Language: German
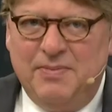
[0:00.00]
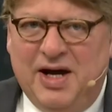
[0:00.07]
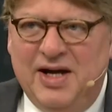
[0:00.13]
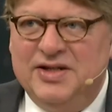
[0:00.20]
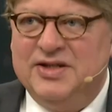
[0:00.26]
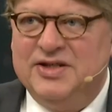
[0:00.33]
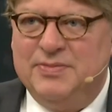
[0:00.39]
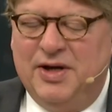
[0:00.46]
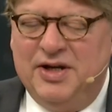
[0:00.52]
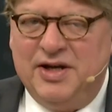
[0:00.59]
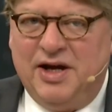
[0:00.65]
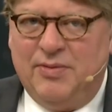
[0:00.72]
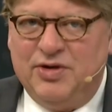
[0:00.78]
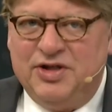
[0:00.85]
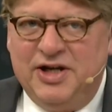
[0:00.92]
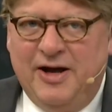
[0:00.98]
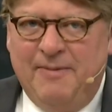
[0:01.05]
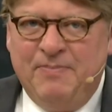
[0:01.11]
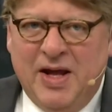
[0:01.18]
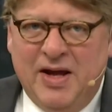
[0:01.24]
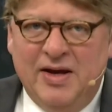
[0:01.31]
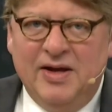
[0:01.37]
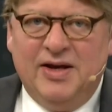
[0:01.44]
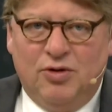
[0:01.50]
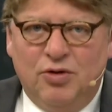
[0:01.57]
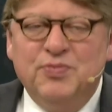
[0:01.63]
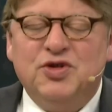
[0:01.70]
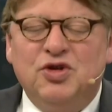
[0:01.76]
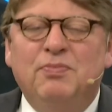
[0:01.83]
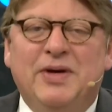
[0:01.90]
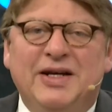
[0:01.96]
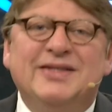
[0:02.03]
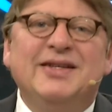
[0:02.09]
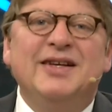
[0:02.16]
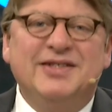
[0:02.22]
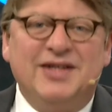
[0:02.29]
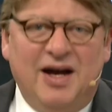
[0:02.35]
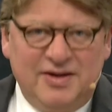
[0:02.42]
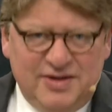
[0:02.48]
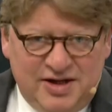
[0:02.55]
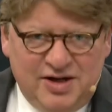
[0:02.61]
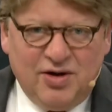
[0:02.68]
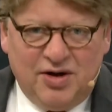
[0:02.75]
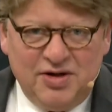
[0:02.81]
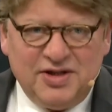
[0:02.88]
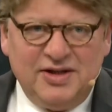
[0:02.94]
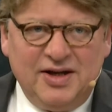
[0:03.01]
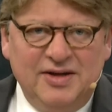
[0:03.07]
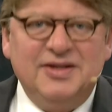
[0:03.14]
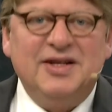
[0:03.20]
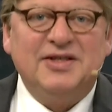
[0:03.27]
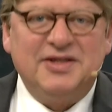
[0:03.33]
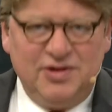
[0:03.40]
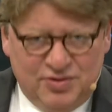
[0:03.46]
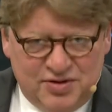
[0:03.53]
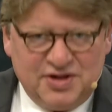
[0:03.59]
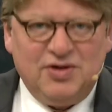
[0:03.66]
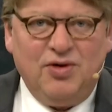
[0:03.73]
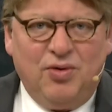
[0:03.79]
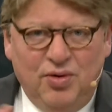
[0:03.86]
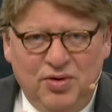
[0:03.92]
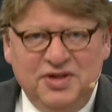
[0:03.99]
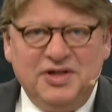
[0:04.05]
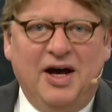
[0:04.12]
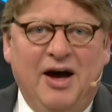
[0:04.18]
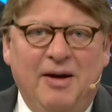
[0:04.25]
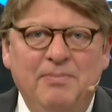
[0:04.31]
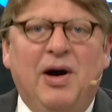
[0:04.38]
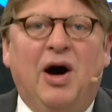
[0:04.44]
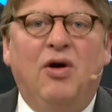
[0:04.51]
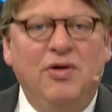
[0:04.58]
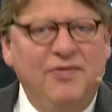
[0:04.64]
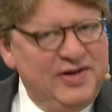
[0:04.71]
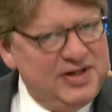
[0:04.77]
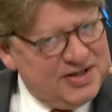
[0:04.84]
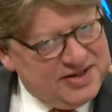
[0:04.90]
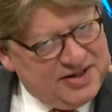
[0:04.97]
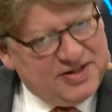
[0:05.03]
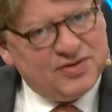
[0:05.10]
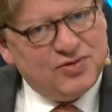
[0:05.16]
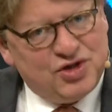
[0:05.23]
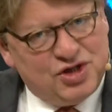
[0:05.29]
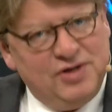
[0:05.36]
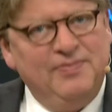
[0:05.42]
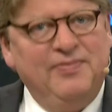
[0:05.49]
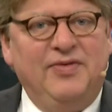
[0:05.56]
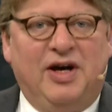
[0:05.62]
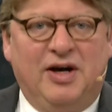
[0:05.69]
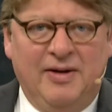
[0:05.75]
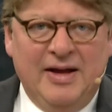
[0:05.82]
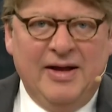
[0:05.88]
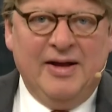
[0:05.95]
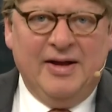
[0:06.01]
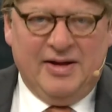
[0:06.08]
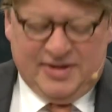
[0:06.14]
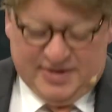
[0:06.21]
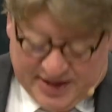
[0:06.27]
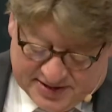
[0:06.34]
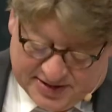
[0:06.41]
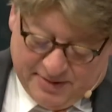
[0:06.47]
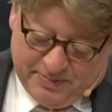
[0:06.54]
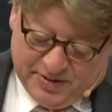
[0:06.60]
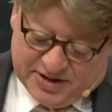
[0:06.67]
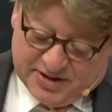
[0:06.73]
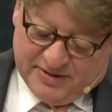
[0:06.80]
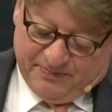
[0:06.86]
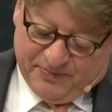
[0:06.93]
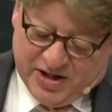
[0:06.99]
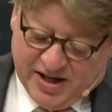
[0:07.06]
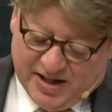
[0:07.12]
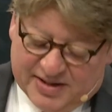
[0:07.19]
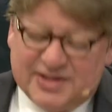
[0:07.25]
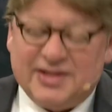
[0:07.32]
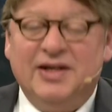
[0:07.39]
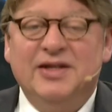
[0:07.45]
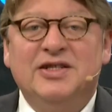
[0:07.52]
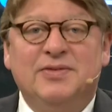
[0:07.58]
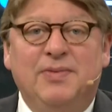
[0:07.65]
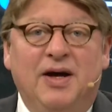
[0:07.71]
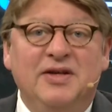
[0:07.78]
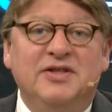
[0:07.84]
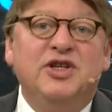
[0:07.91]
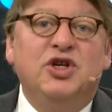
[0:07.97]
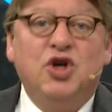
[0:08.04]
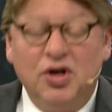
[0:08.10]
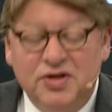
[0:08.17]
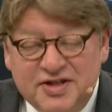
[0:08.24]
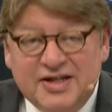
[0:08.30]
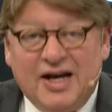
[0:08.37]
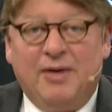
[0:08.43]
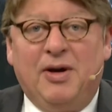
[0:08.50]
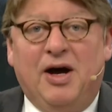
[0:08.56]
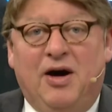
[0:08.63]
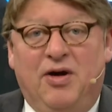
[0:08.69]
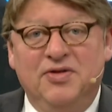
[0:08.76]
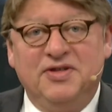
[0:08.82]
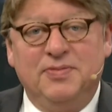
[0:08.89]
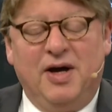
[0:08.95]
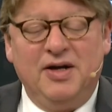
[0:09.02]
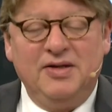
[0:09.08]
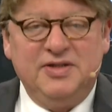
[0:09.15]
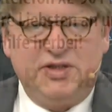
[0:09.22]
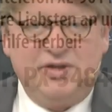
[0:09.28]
gemeint ist, meine Damen und Herren, umso besser sagen die Leute dann, dass sie uns geholt haben, auch wenn es nicht so schlimm oben war. Deshalb bitte die 112. Sie können sie aber rausmachen,